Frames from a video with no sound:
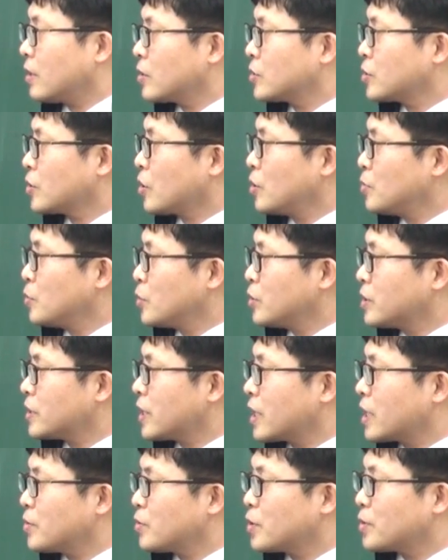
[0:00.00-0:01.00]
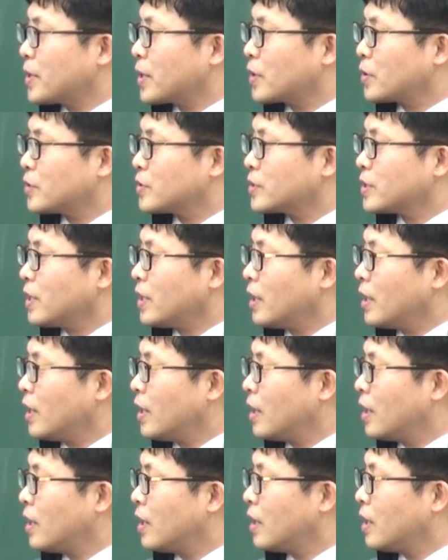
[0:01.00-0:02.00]
어, 젊은 사람으로 봤거든요.
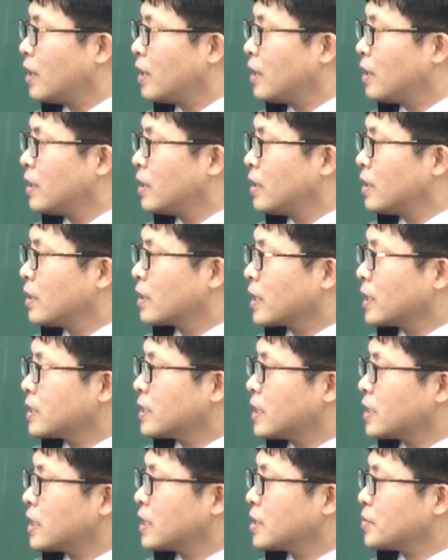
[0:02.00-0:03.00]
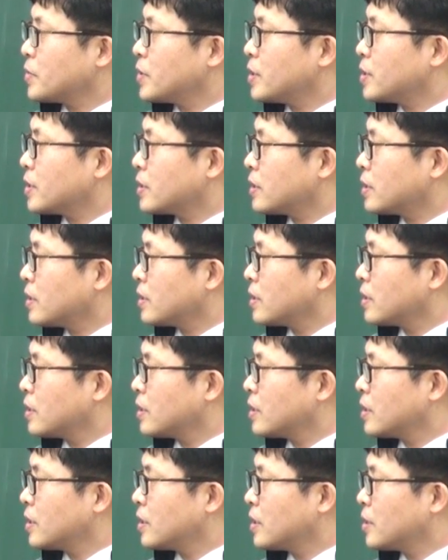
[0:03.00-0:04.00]
그러니까 사장님이
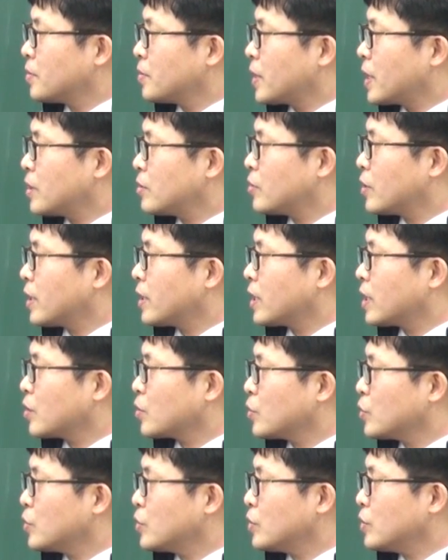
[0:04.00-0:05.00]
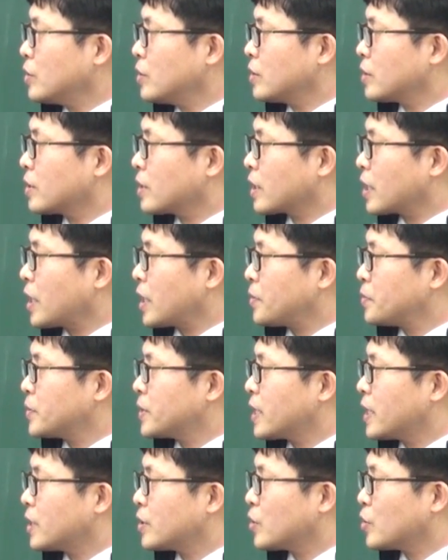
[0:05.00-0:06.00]
말도 안 하고
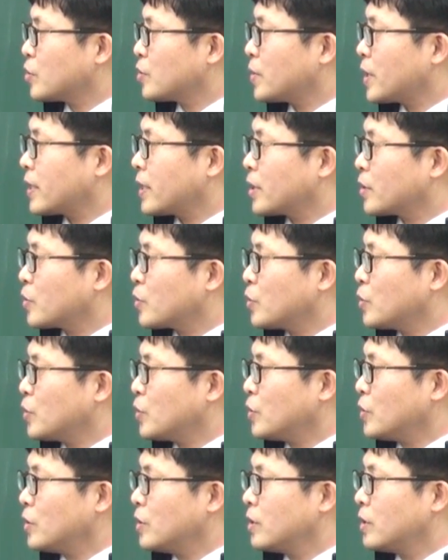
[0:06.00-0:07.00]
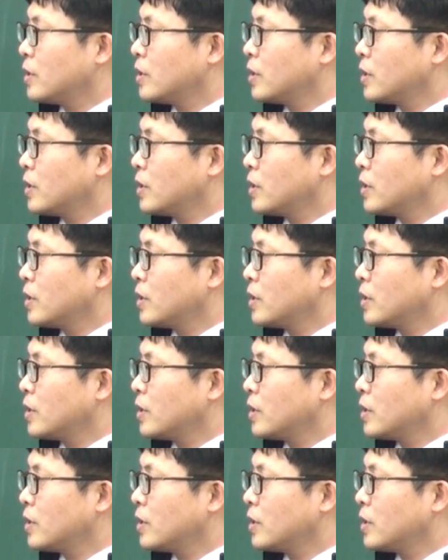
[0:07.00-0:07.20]
감사하다고 말했고